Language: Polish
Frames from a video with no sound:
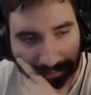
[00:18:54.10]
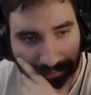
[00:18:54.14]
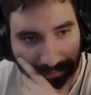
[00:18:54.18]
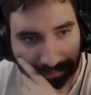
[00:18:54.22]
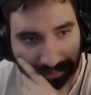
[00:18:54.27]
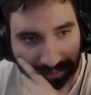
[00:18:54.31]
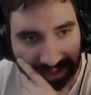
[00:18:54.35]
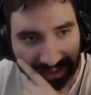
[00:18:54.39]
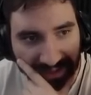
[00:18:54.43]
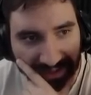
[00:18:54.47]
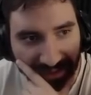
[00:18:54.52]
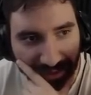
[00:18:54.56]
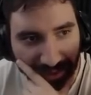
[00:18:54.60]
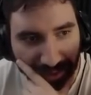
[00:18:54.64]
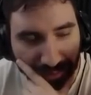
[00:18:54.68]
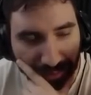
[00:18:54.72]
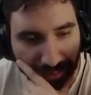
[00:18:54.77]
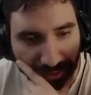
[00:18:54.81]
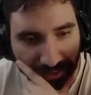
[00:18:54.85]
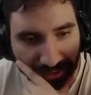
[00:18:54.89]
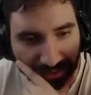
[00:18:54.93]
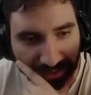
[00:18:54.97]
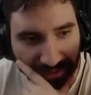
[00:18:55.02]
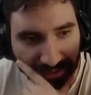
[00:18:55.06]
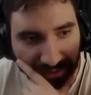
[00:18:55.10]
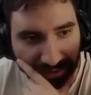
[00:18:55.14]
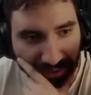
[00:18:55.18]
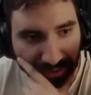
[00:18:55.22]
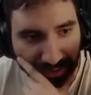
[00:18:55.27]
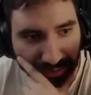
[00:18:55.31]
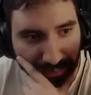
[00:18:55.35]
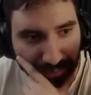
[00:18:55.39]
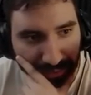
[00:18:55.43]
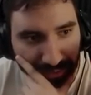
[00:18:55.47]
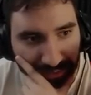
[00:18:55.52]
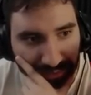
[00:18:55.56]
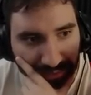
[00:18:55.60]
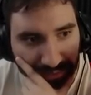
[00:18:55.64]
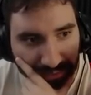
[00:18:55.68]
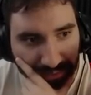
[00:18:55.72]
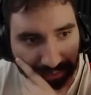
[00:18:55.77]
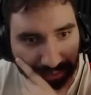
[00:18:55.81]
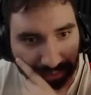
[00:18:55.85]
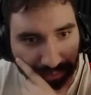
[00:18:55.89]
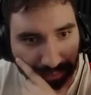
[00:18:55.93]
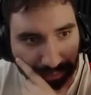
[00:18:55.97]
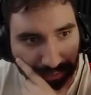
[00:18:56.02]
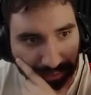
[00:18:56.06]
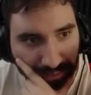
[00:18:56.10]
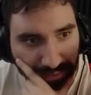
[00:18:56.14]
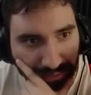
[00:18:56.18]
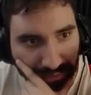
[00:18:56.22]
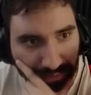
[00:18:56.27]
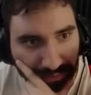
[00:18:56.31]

Nie, do roboty, do roboty, do roboty.